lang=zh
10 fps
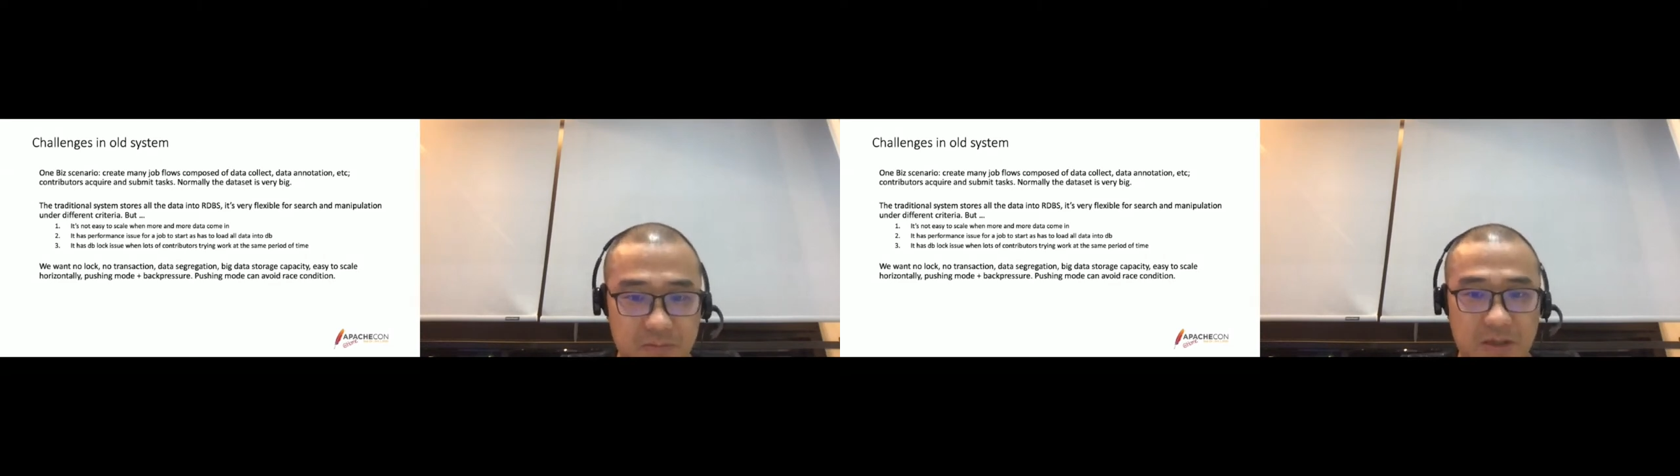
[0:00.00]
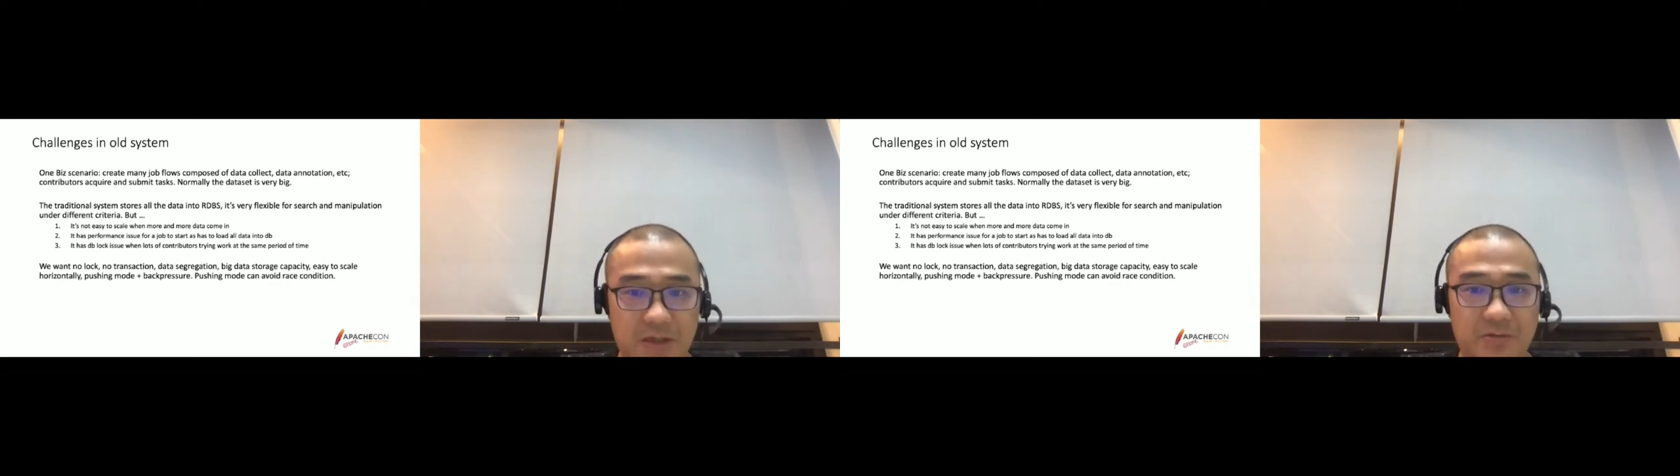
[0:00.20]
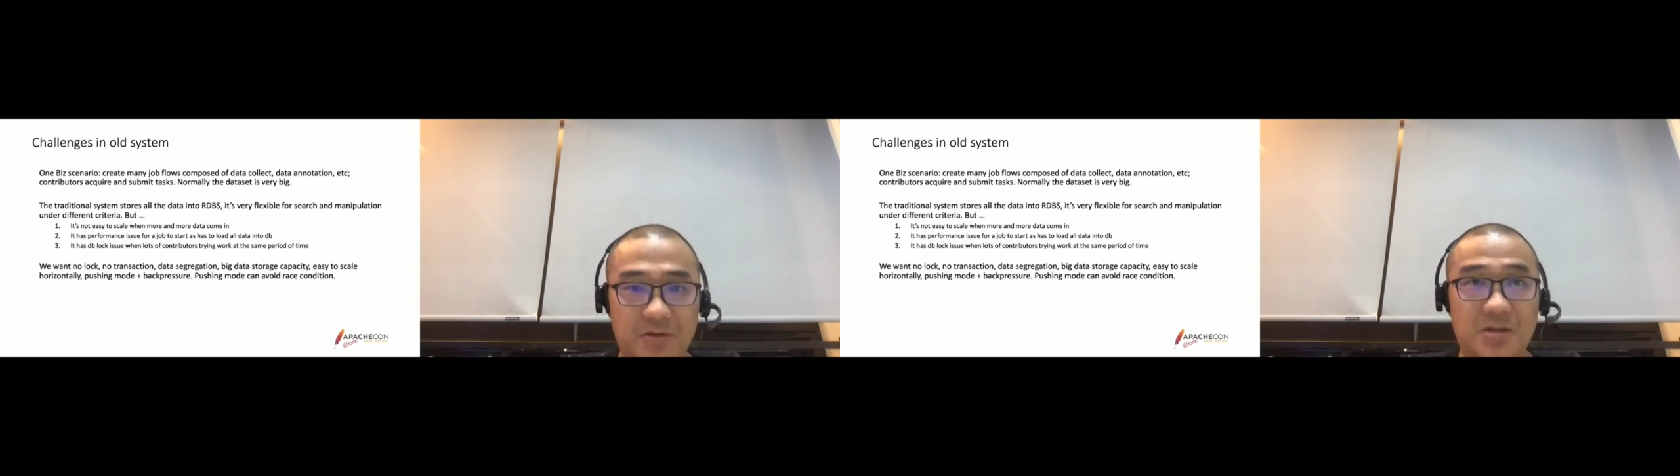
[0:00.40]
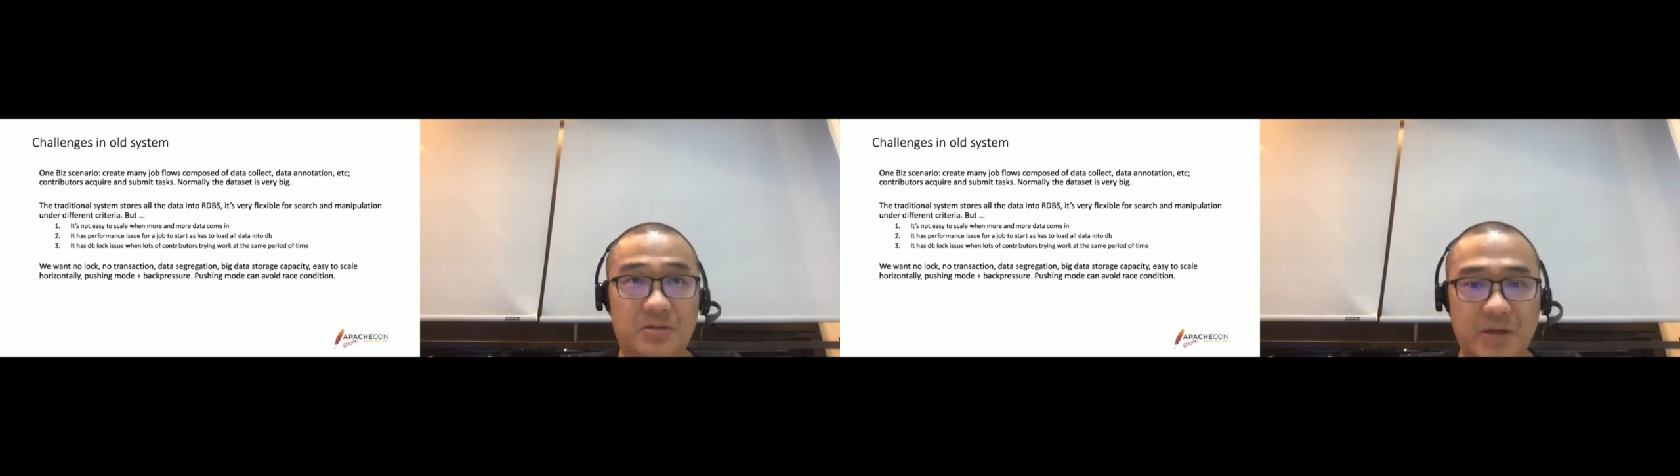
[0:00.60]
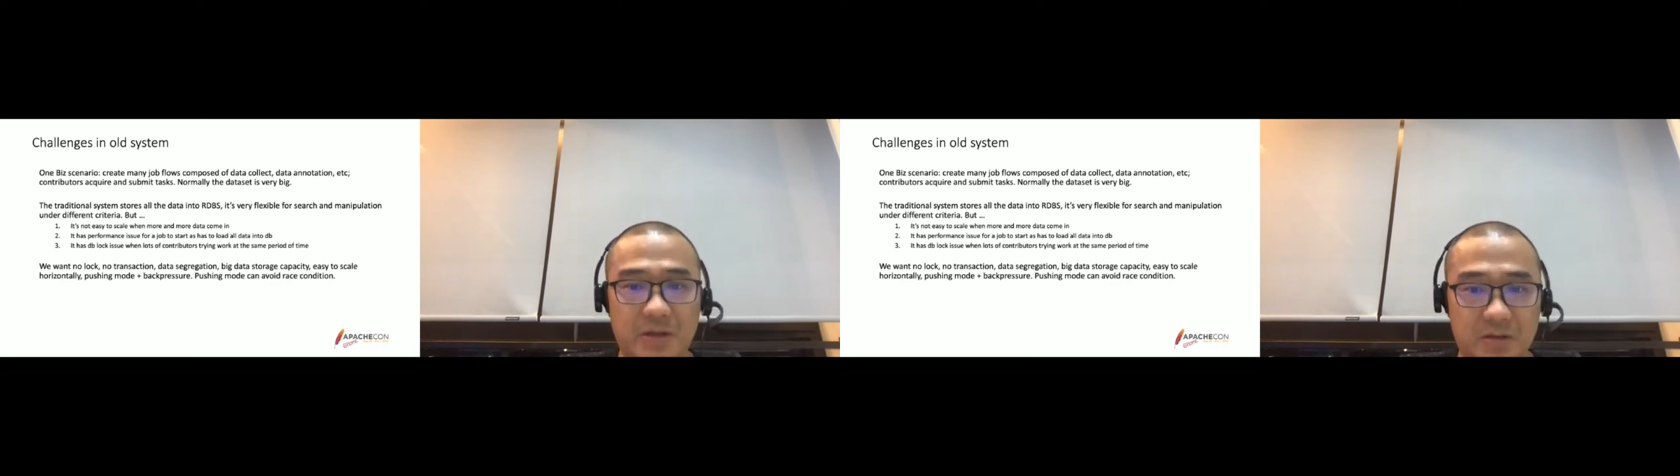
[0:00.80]
大概有几十
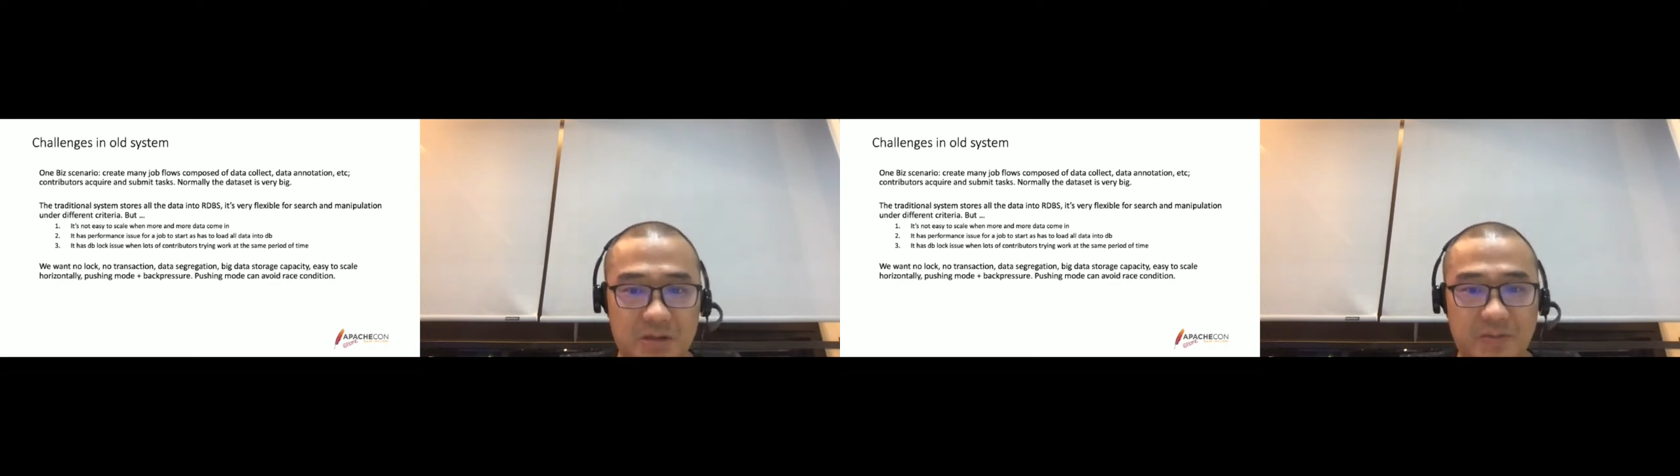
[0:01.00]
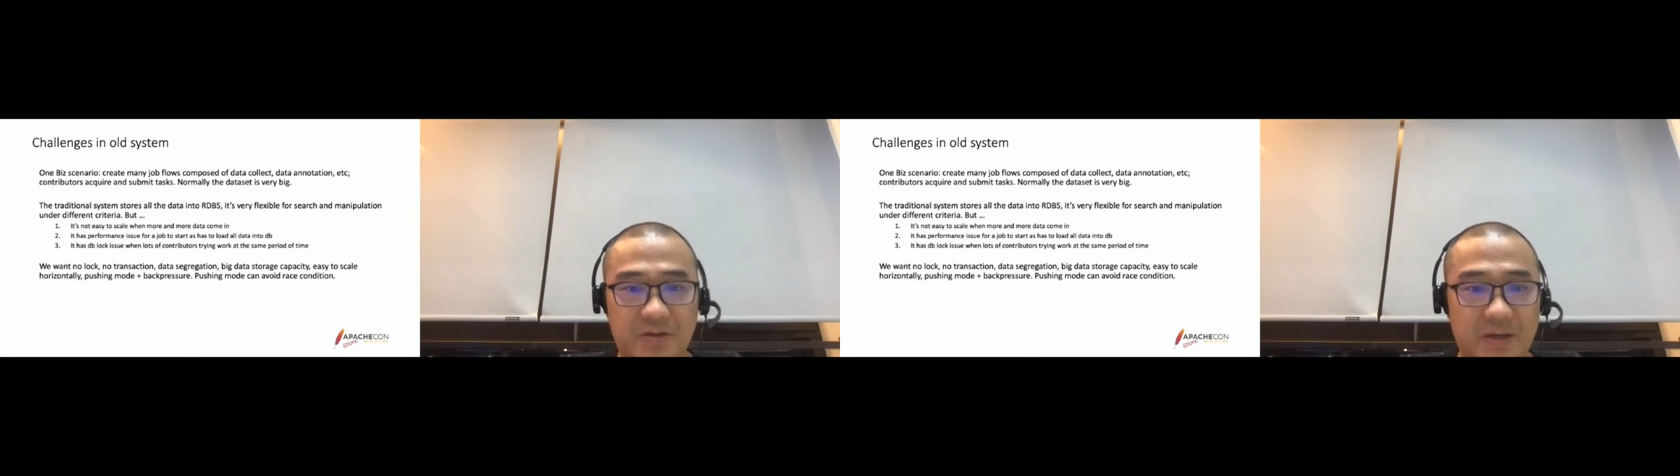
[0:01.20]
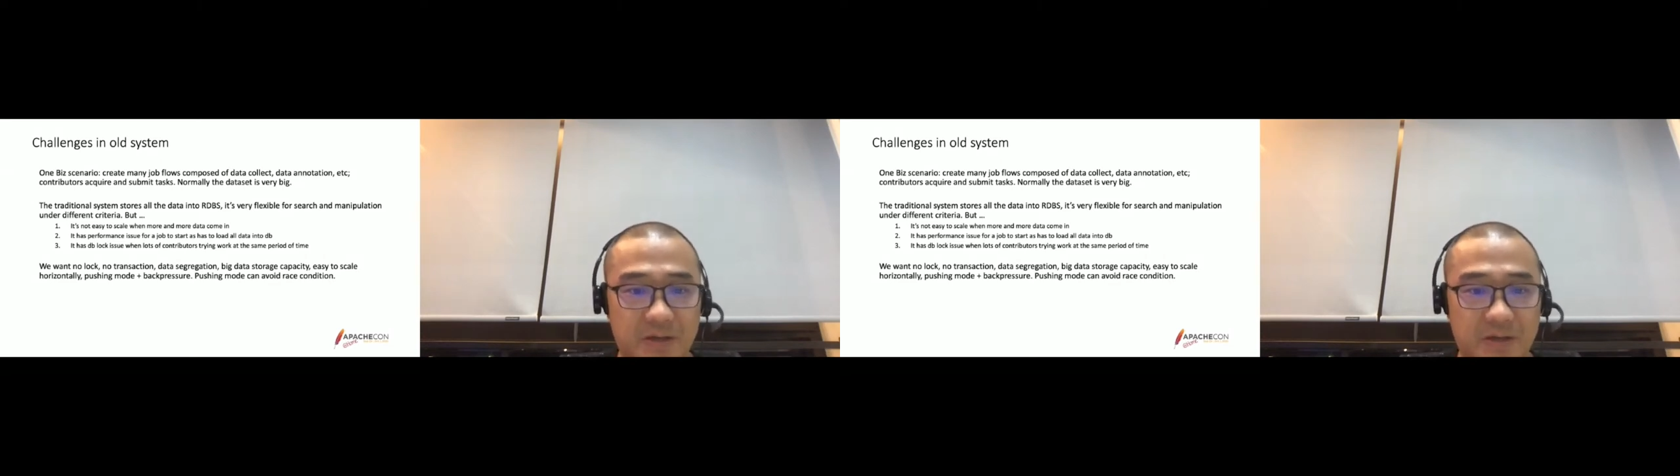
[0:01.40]
万条、几百万